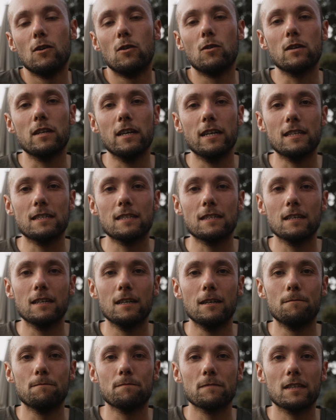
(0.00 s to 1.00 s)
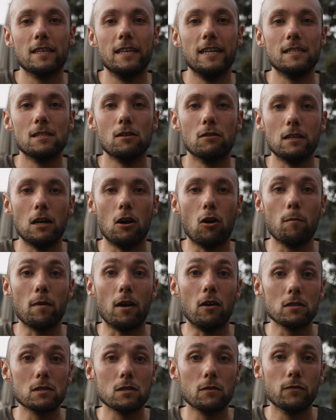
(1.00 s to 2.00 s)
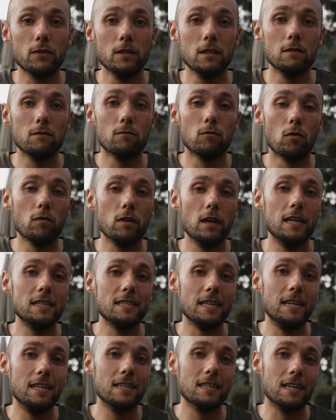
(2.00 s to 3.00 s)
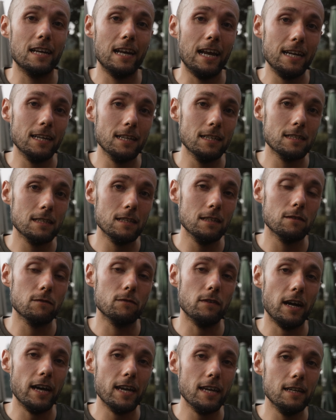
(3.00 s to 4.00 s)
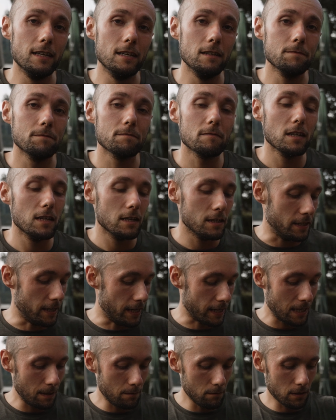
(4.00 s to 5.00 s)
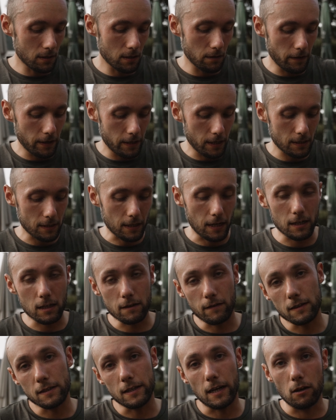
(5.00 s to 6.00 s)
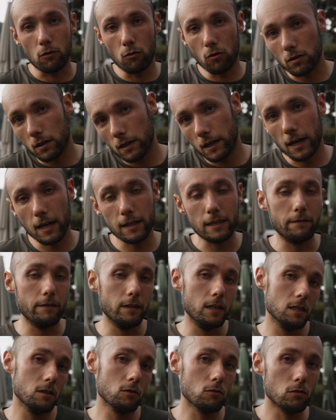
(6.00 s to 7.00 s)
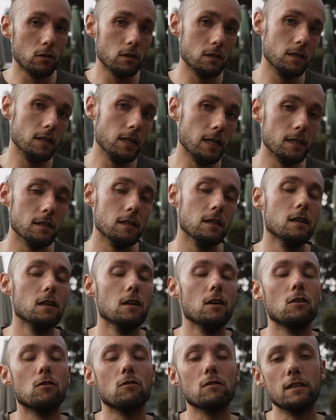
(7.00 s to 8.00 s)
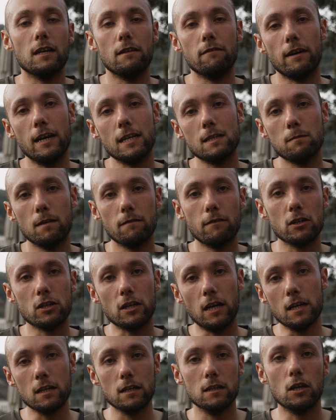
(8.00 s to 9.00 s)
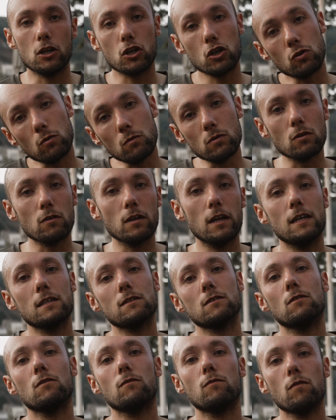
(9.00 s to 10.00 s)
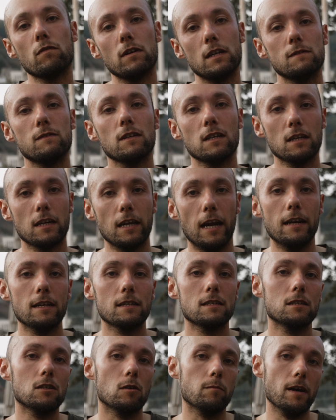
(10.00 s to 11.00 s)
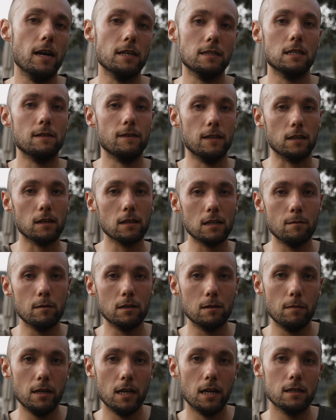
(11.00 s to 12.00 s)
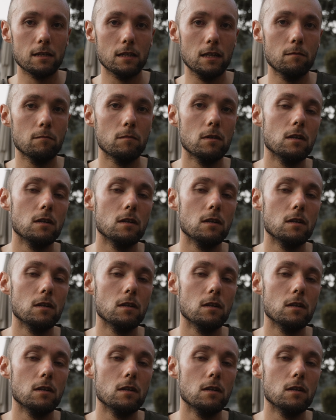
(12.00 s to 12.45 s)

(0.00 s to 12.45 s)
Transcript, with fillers: Und jetzt ähm, geht es noch darum, rauszufinden, wo wir letztendlich gelandet sind, weil die Ergebnisse werden jetzt gerade quasi alle hochgeladen, dann werden die synchronisiert und dann weiß man wahrscheinlich in einer Stunde oder so, wo wir jetzt wirklich gelandet sind, ob erster, zweiter, dritter mit dem Männerteam